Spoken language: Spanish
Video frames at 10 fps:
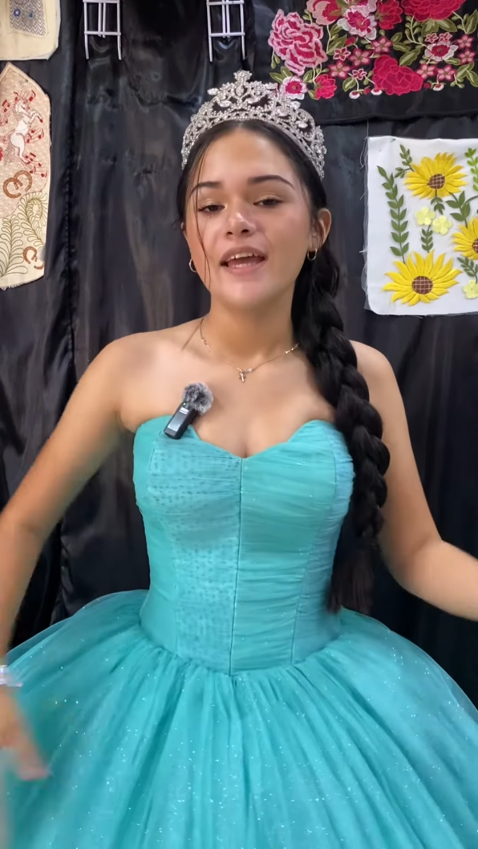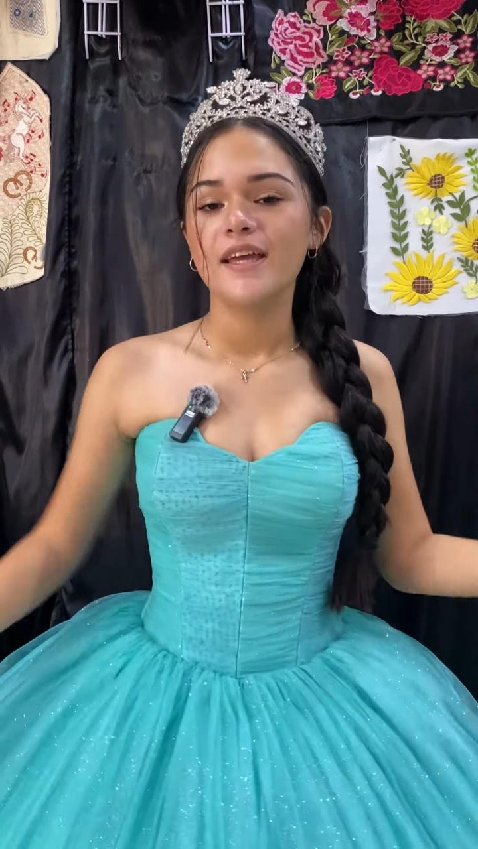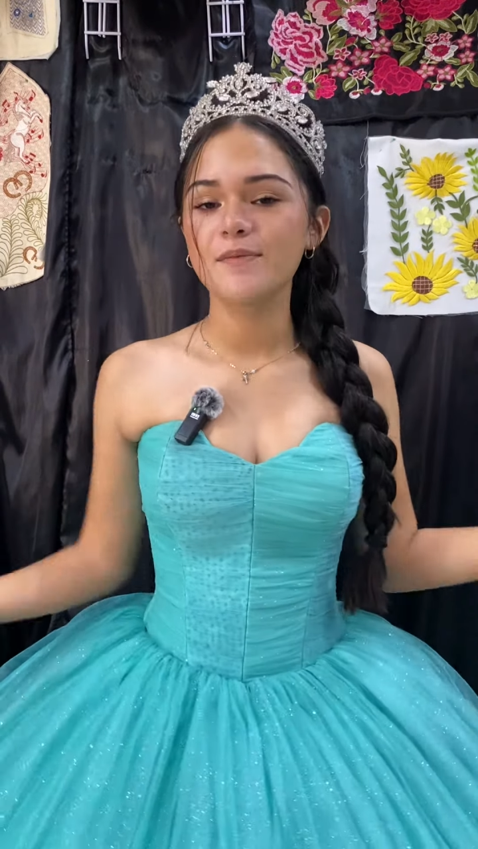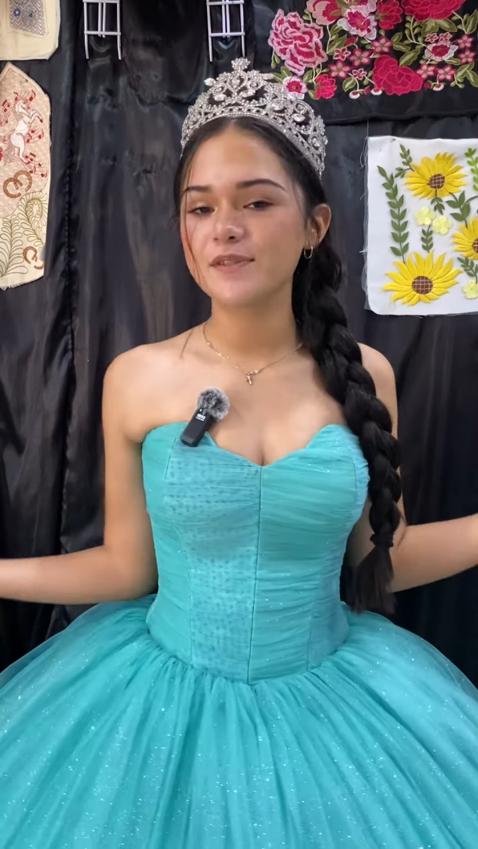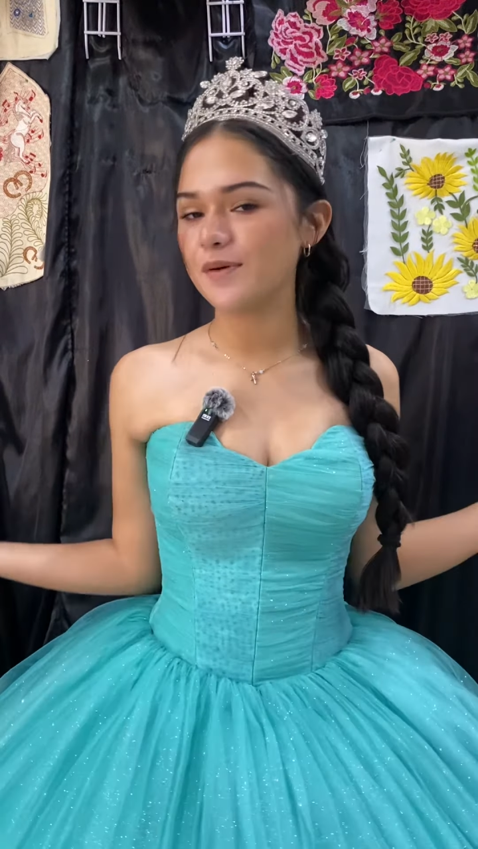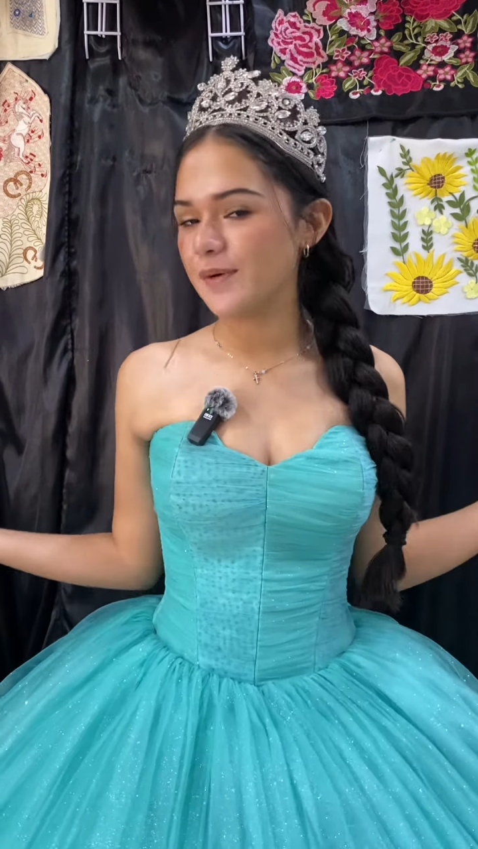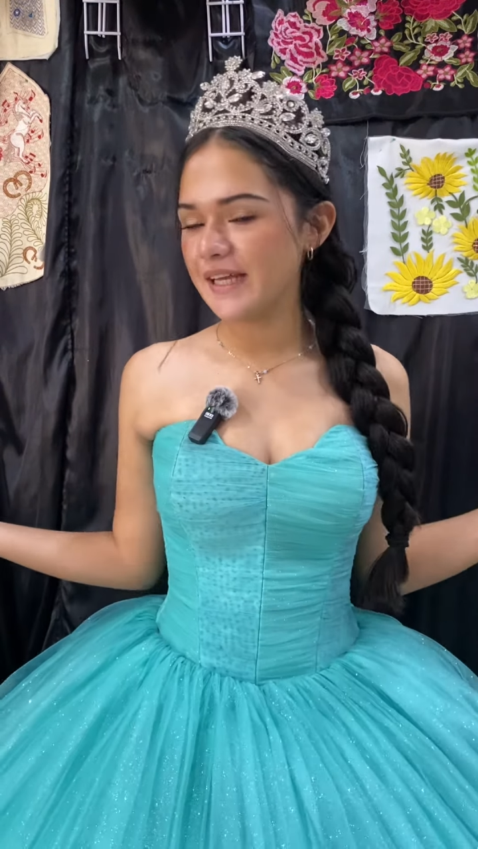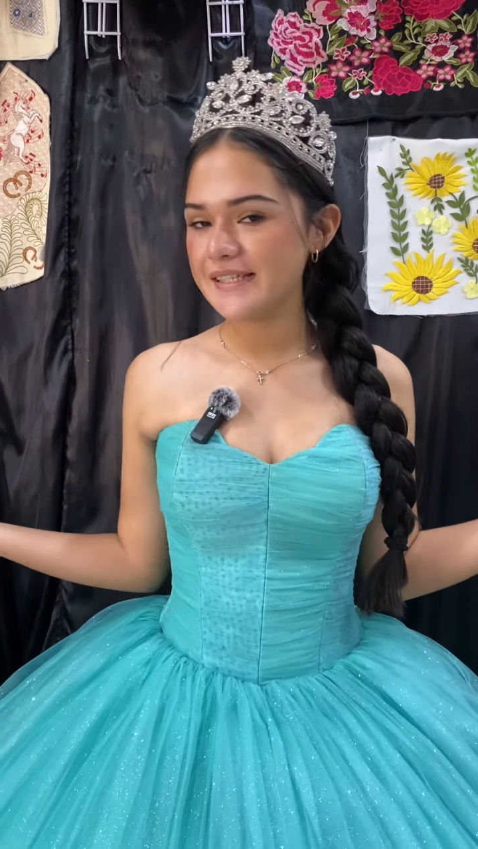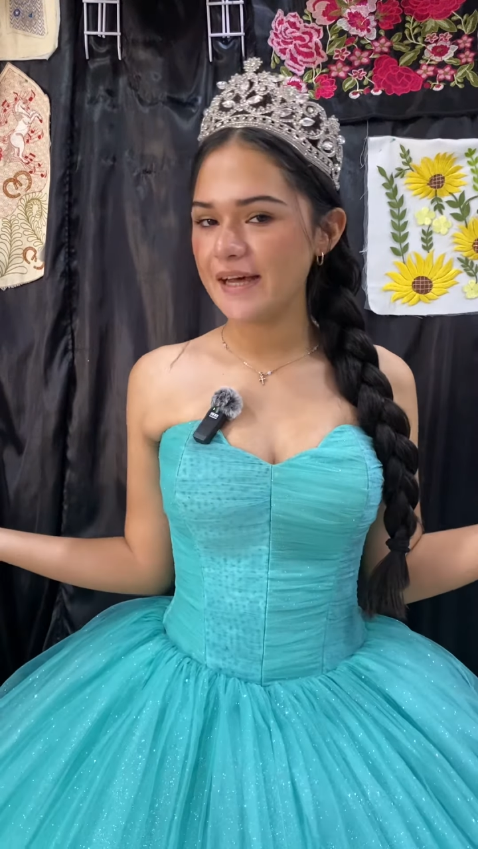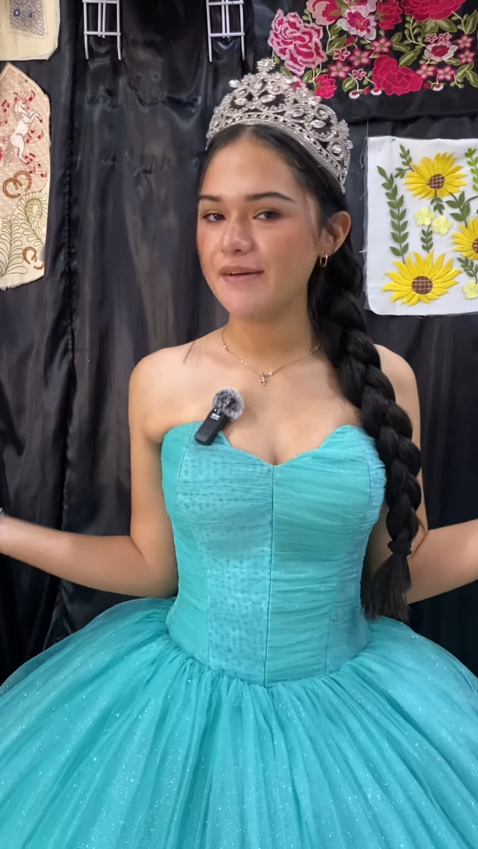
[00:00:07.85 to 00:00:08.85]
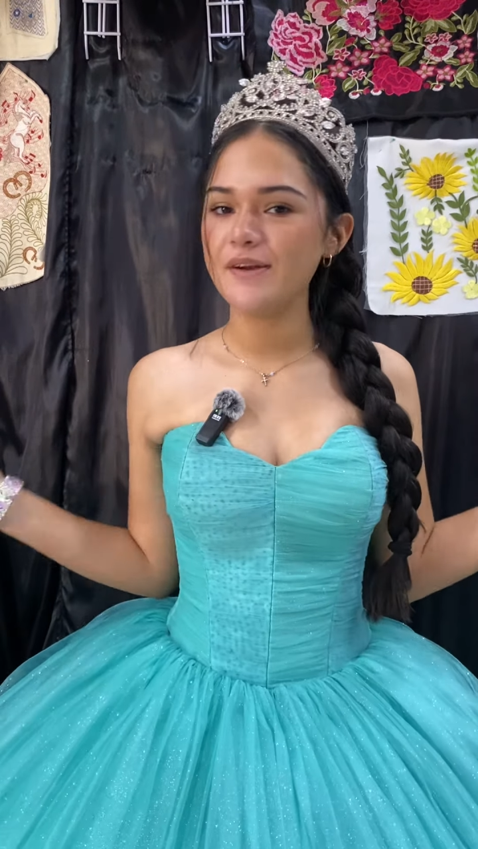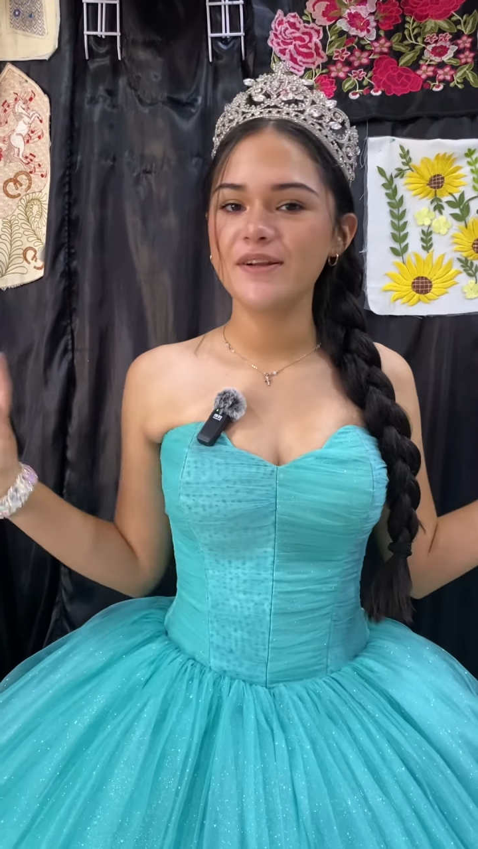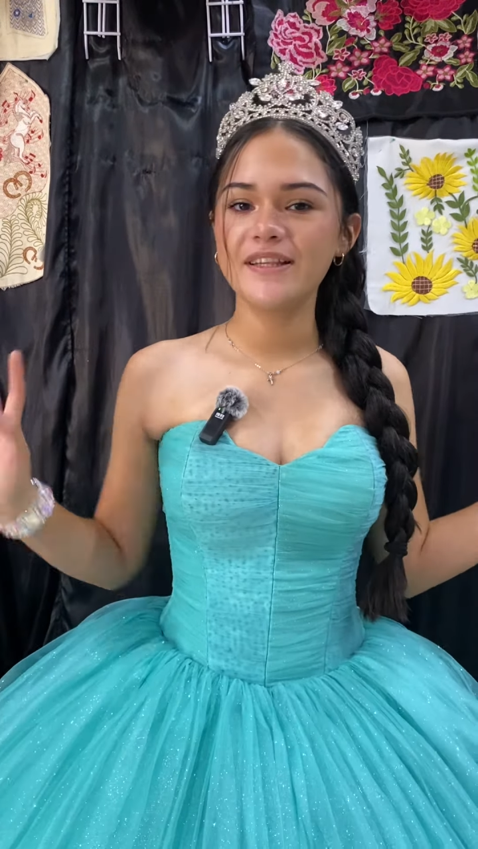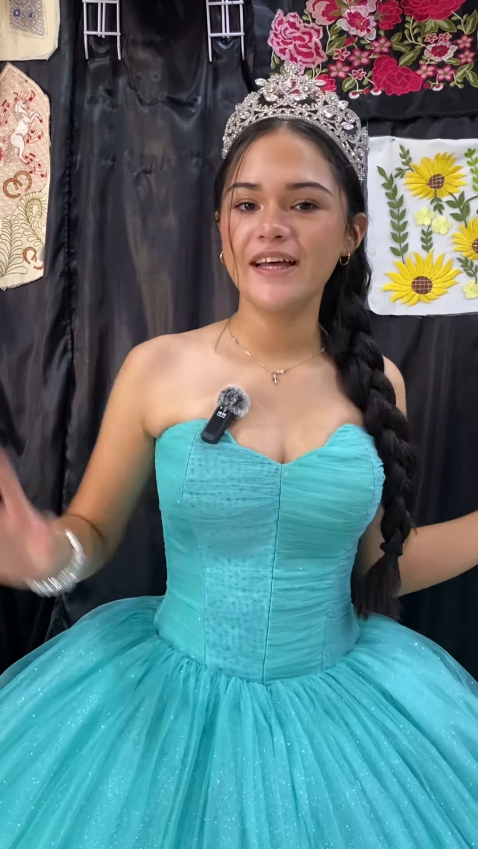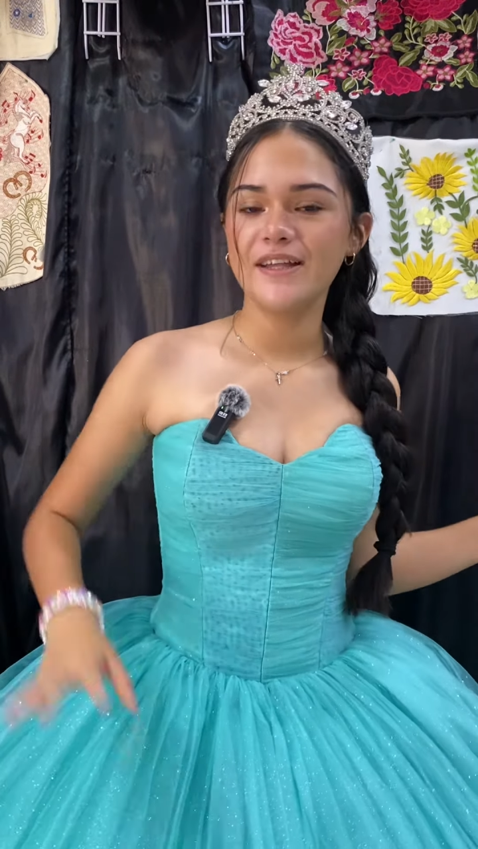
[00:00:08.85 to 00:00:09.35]
y pues como ya saben,
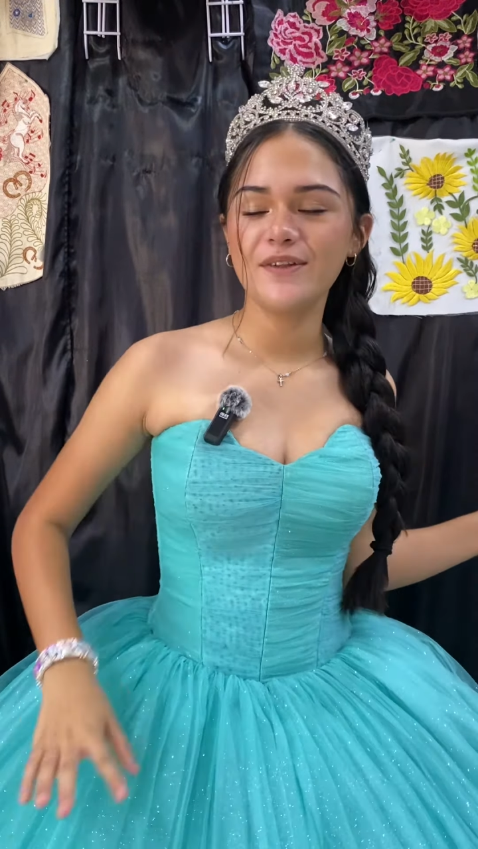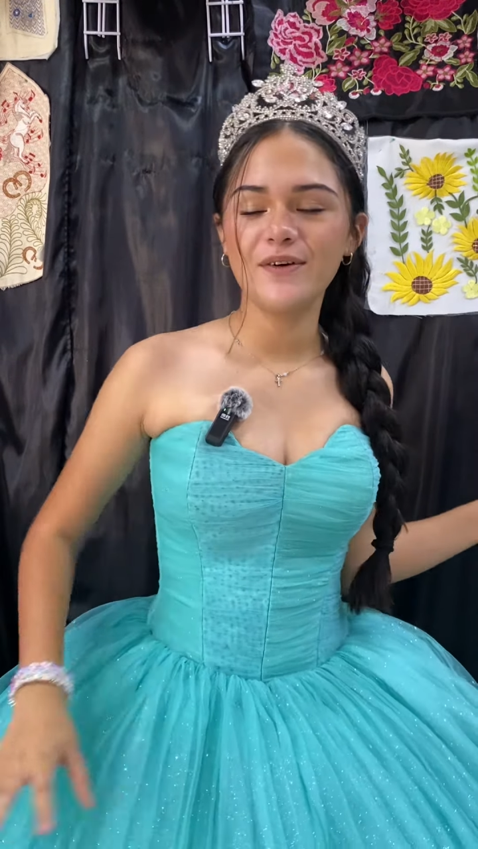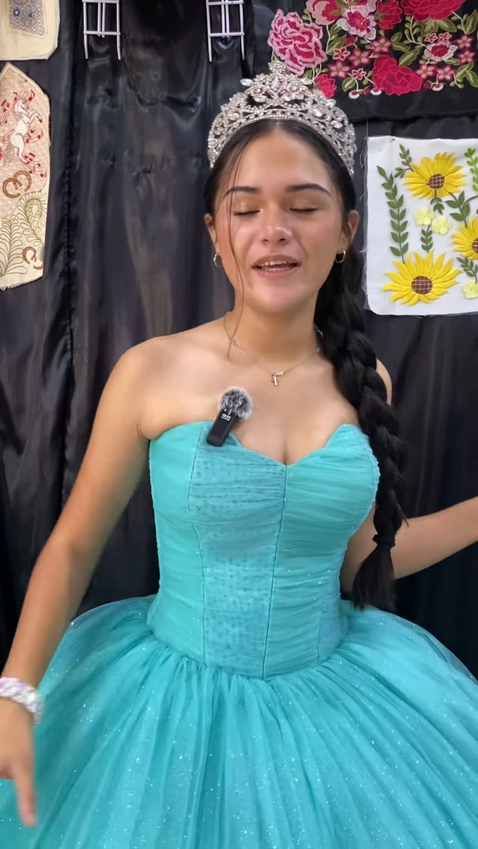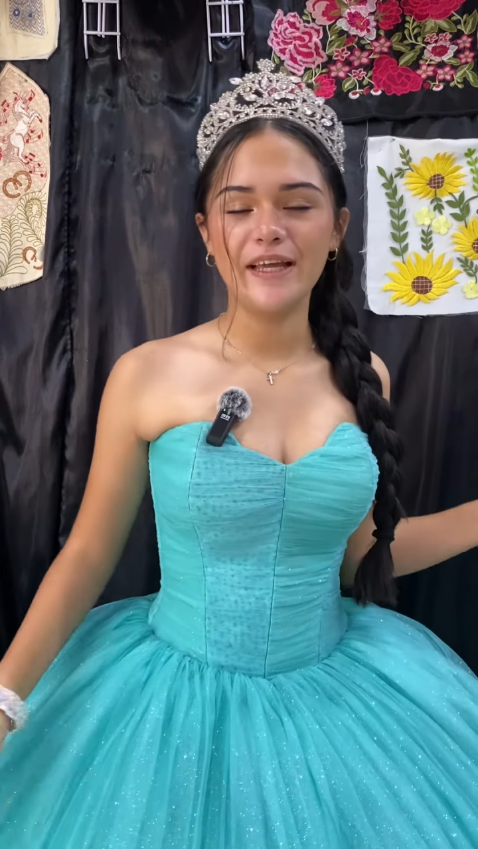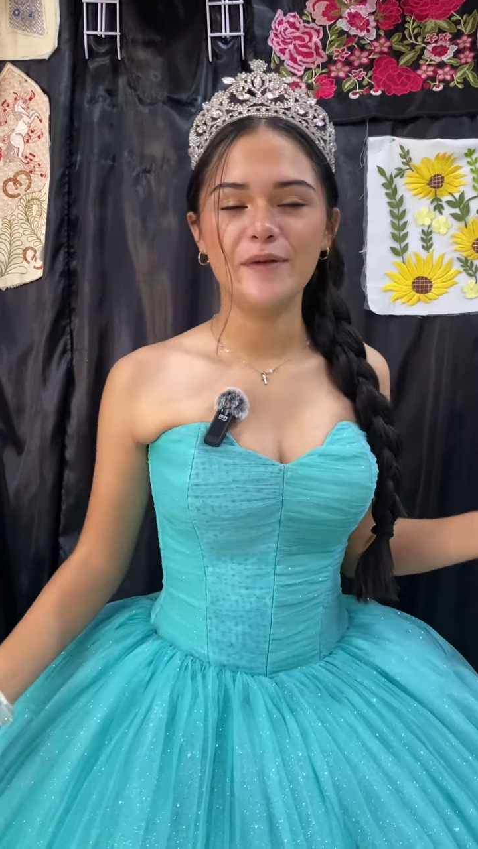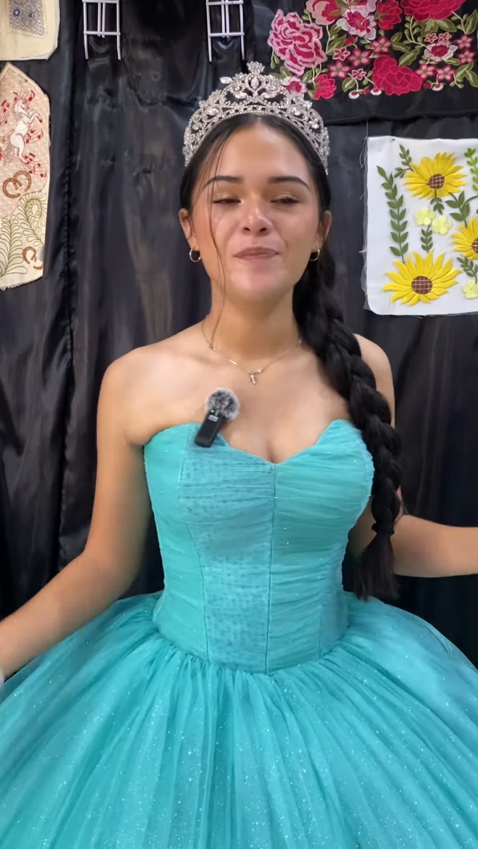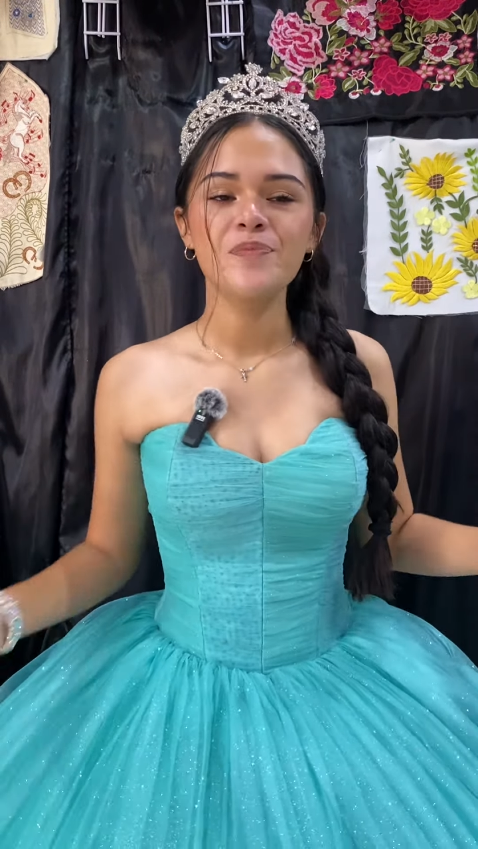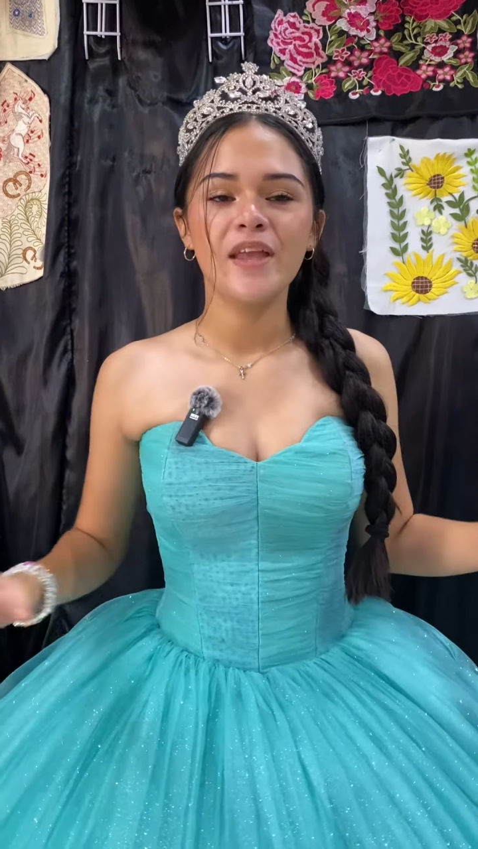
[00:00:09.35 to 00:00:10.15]
ahorita ando en,